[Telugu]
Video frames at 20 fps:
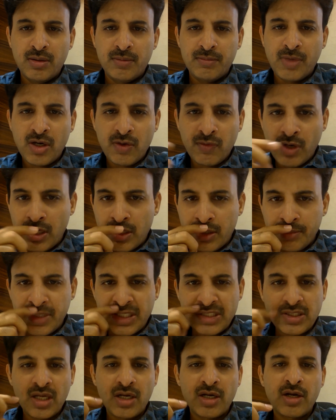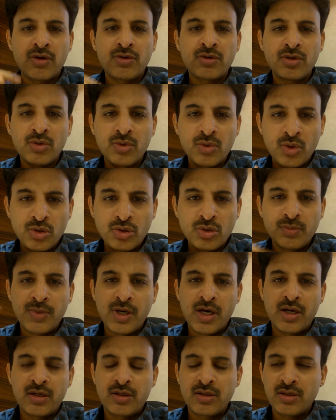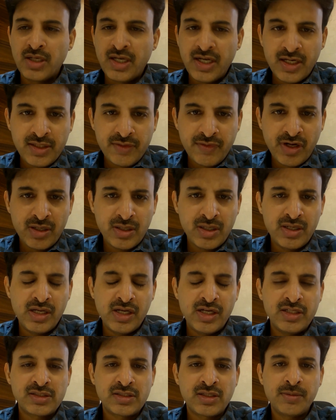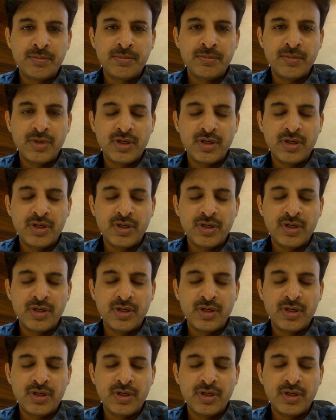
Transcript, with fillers: మగవాళ్ళకి మీసాలు రావటం గొంతు మారటం లేడీ లేడీస్కి